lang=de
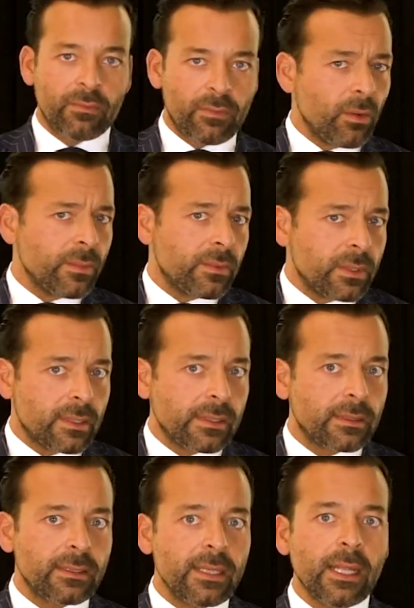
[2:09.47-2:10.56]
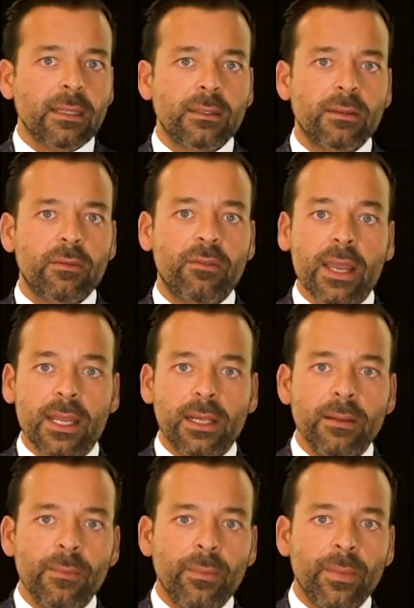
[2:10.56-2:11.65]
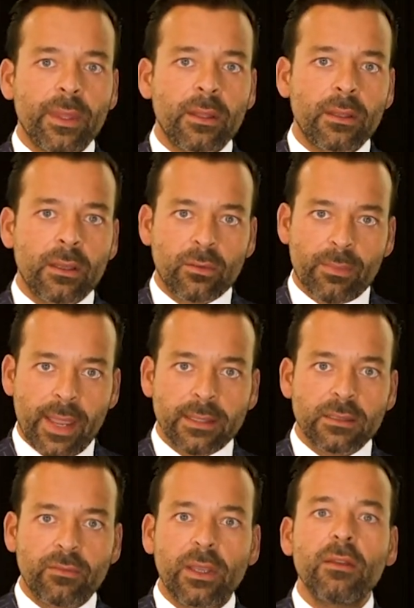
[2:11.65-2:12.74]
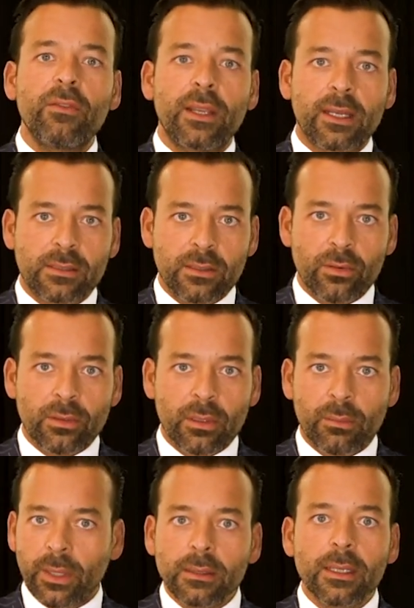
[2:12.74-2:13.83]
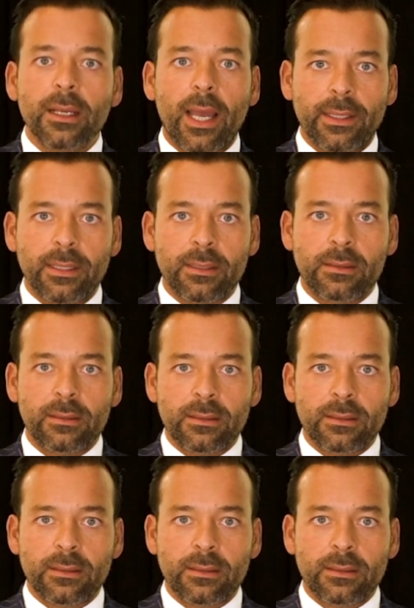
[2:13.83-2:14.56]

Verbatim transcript: Warum ist das interessant? Weil du merkst, Verifikation bringt ja gar nichts.